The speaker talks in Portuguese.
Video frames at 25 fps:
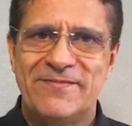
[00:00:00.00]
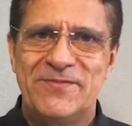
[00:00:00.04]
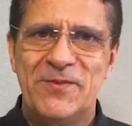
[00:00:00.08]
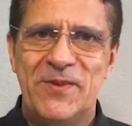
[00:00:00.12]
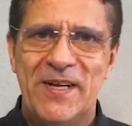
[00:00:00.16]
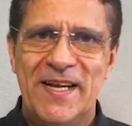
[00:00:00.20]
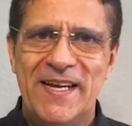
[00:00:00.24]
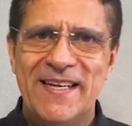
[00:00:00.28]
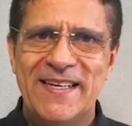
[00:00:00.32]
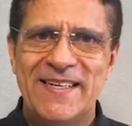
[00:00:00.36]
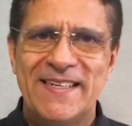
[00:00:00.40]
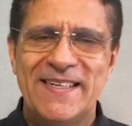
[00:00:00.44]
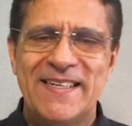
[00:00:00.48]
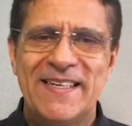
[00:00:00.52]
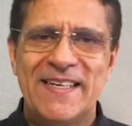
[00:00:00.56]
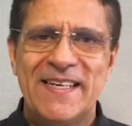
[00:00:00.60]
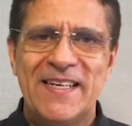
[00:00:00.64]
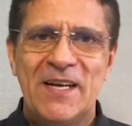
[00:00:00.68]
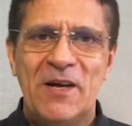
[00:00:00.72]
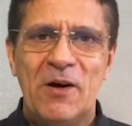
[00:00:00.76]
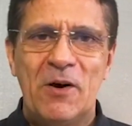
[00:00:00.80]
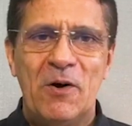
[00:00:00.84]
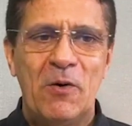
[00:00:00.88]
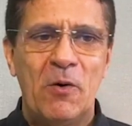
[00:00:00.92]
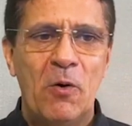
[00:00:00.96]
Não é?
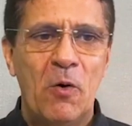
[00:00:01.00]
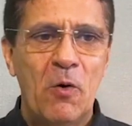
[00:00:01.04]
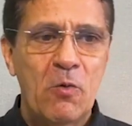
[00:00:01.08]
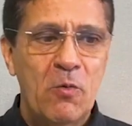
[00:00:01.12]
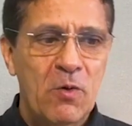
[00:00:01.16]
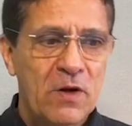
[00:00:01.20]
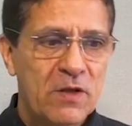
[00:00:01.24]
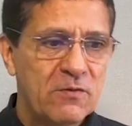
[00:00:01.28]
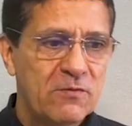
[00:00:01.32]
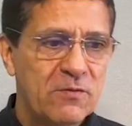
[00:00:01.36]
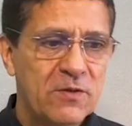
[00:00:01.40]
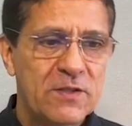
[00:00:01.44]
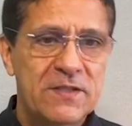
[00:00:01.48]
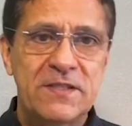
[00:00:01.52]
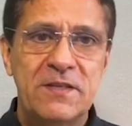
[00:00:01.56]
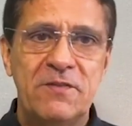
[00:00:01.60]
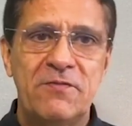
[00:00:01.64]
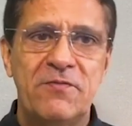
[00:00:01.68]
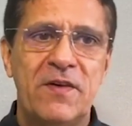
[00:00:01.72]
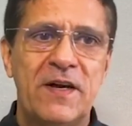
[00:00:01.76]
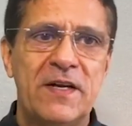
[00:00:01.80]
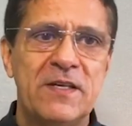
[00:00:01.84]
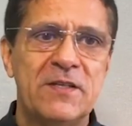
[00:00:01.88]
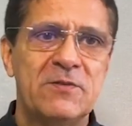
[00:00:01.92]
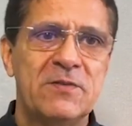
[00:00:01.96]
Ou quando
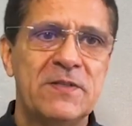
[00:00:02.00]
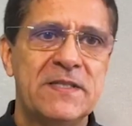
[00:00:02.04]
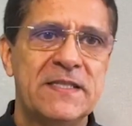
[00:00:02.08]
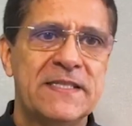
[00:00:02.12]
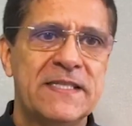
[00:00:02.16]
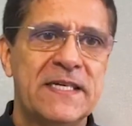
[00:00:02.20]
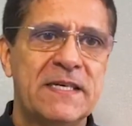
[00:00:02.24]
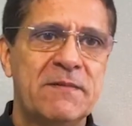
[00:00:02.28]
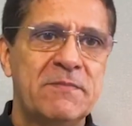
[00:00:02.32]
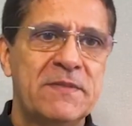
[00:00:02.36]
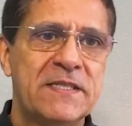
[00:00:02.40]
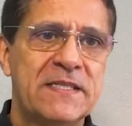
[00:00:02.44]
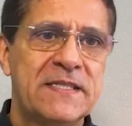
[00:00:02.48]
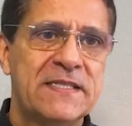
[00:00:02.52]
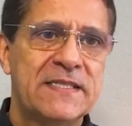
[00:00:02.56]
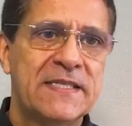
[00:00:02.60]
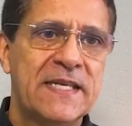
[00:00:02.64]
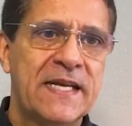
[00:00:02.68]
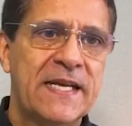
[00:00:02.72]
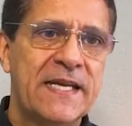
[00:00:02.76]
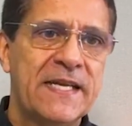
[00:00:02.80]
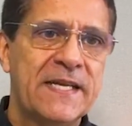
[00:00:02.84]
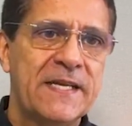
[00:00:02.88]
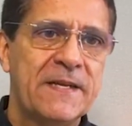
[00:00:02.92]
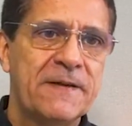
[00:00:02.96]
você faz um exame de
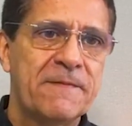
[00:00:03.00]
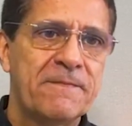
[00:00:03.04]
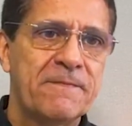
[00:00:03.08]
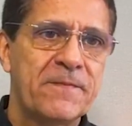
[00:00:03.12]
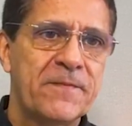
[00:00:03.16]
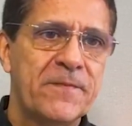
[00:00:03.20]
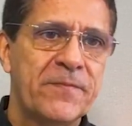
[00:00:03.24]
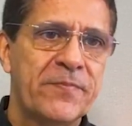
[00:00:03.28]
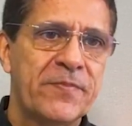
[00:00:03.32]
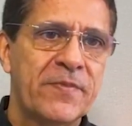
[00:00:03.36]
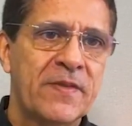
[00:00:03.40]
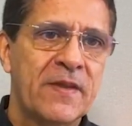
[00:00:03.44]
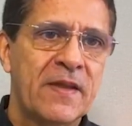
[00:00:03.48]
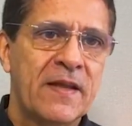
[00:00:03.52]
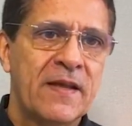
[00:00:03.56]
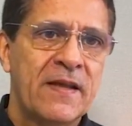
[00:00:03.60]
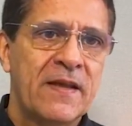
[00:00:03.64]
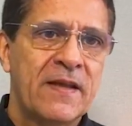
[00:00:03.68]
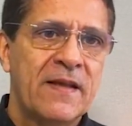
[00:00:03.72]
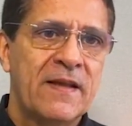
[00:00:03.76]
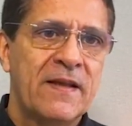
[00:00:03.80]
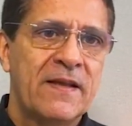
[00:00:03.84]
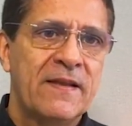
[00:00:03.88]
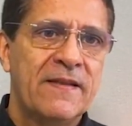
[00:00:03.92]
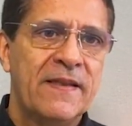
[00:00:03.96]
sangue,
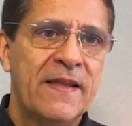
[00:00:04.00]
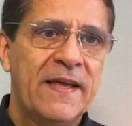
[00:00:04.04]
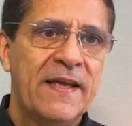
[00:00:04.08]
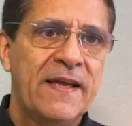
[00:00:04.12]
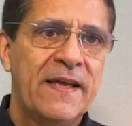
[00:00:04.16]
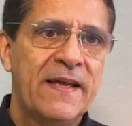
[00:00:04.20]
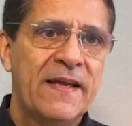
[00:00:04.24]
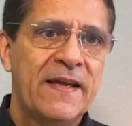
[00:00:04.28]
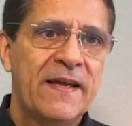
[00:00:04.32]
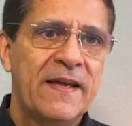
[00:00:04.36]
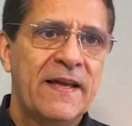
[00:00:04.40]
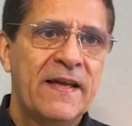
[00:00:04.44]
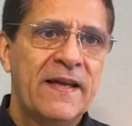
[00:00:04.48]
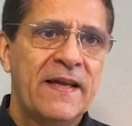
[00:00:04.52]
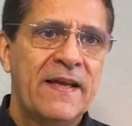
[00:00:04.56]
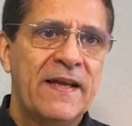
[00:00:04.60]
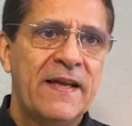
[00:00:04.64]
né?